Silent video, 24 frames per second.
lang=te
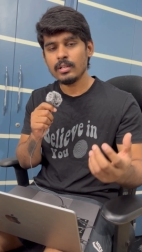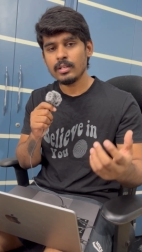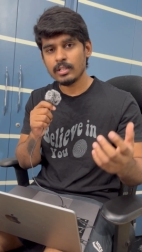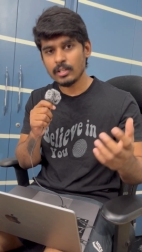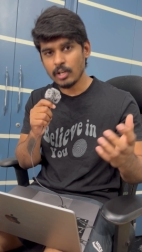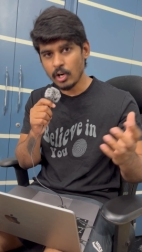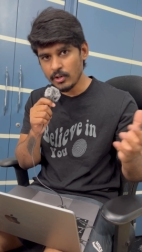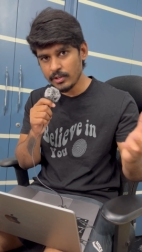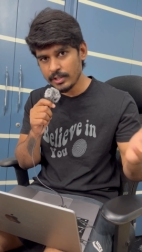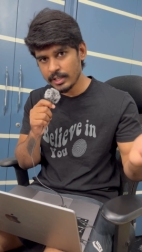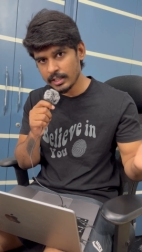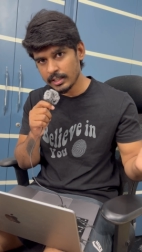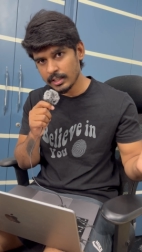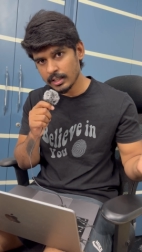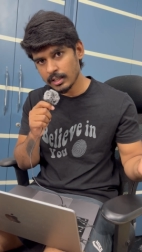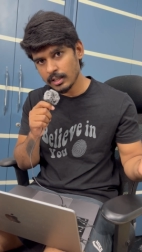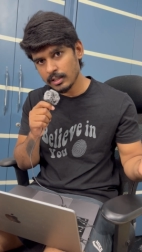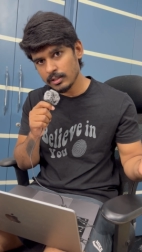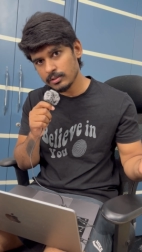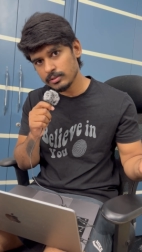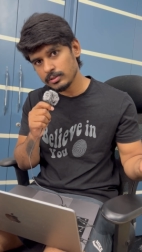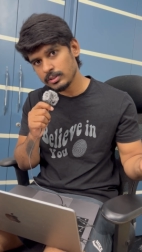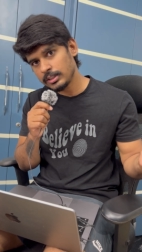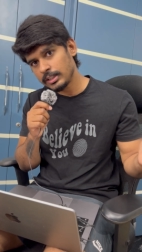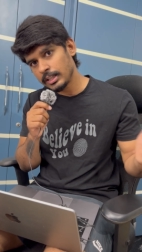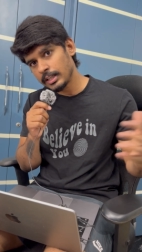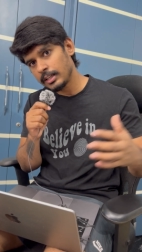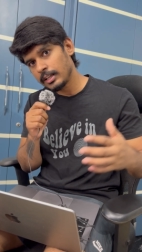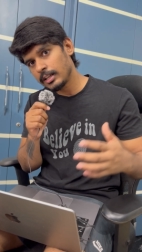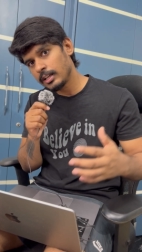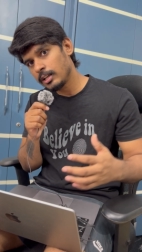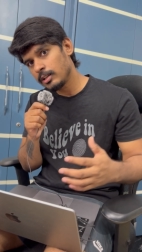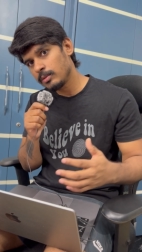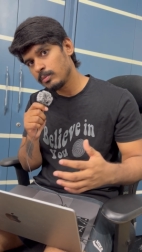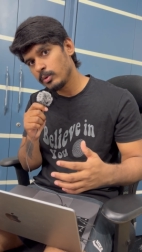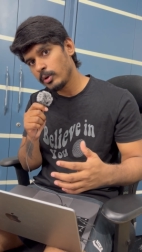నాన్ టెక్నికల్ నుంచి
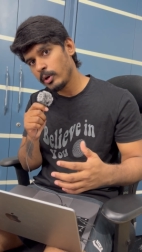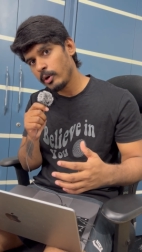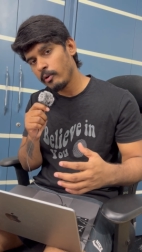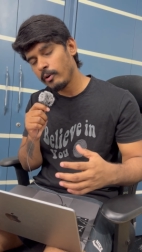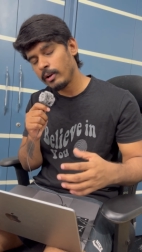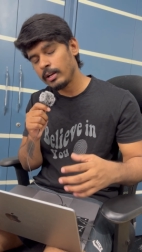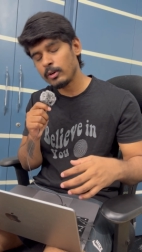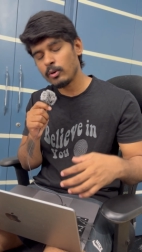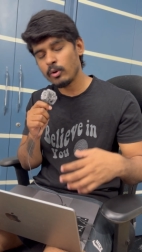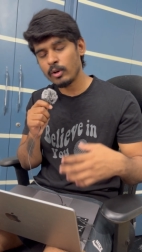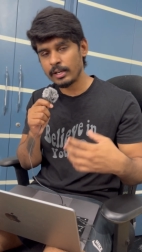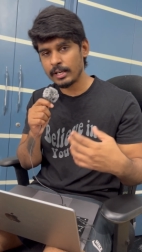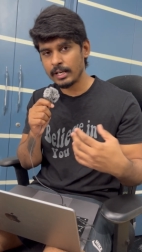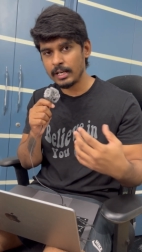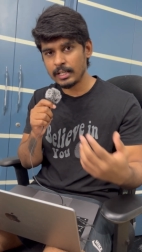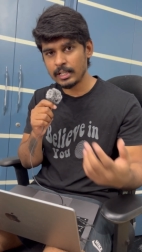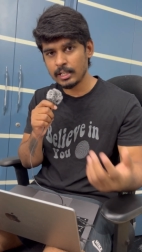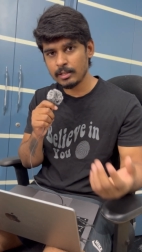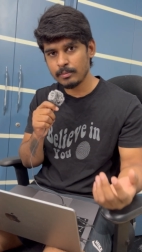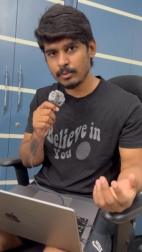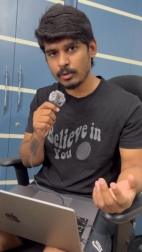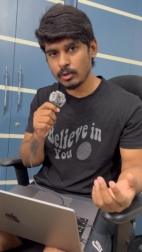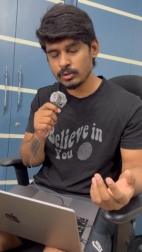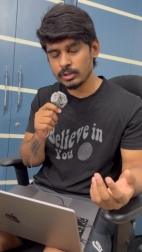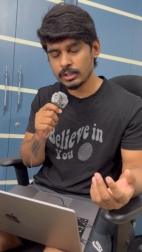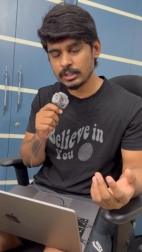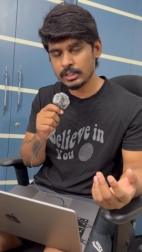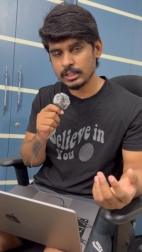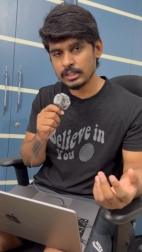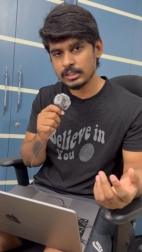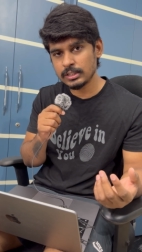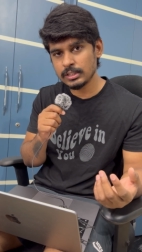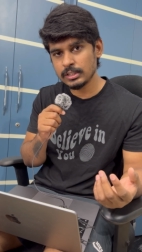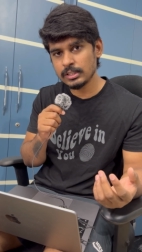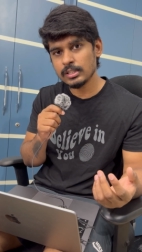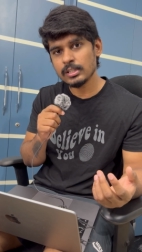టెక్నికల్ మూవీ వాళ్ళకి ఒక రియల్ టైం ప్రాజెక్ట్
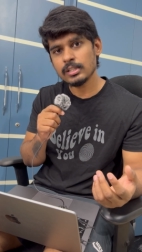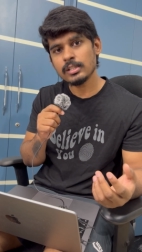ఇచ్చి